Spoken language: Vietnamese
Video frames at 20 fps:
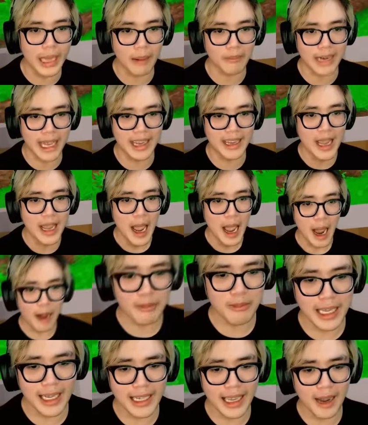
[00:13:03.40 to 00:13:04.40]
ông này
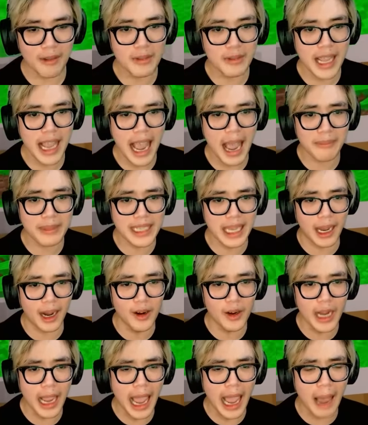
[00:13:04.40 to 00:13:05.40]
ông này ông này am
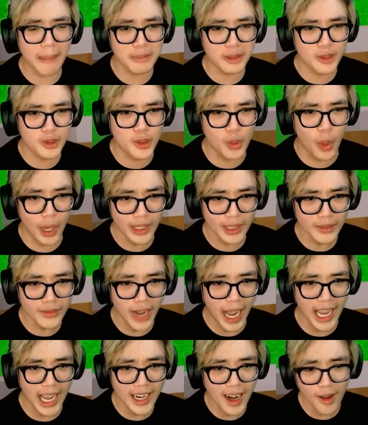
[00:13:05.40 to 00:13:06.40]
chuẩn am chuẩn
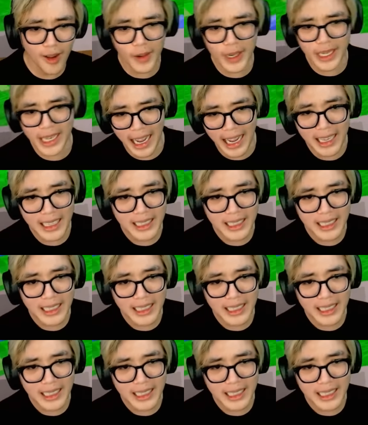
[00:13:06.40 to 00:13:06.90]
phải thôi nè